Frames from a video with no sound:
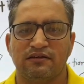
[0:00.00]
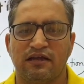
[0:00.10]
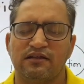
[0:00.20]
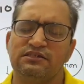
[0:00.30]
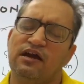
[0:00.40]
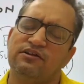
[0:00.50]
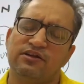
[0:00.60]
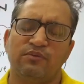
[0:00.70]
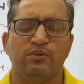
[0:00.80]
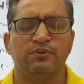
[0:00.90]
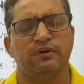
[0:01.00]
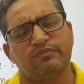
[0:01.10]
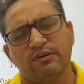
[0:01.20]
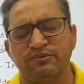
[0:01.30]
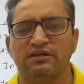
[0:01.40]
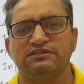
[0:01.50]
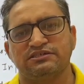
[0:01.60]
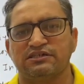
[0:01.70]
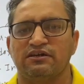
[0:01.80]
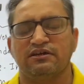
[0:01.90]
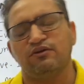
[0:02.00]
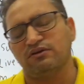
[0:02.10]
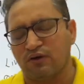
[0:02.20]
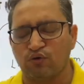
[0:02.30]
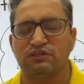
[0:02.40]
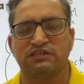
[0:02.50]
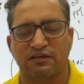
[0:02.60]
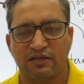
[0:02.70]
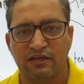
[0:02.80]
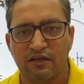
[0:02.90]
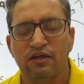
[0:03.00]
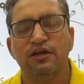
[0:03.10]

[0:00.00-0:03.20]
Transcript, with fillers: कहना चाहिए हाँ ठीक है मम्मी पापा अपना अच्छे से करेंगे और अच्छा करेंगे